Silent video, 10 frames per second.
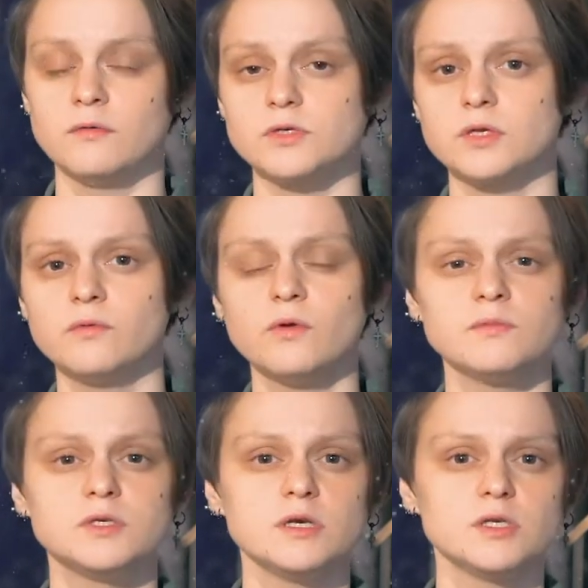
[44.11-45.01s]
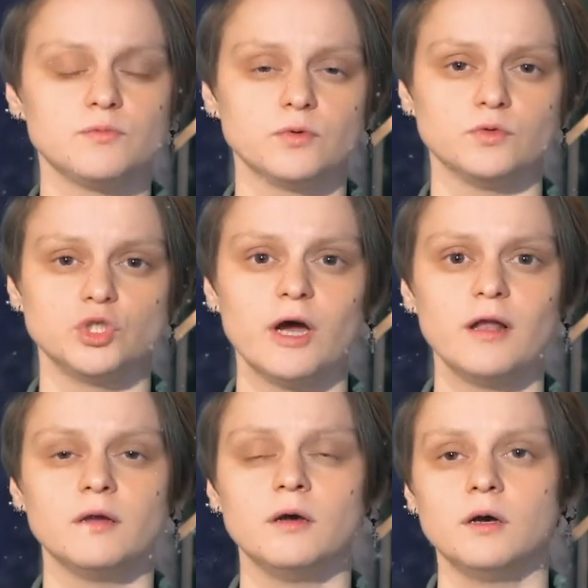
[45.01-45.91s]
В основном дети
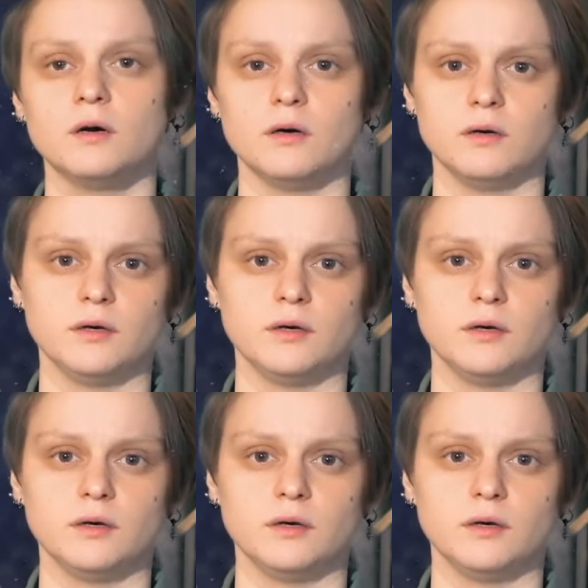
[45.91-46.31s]
получали а,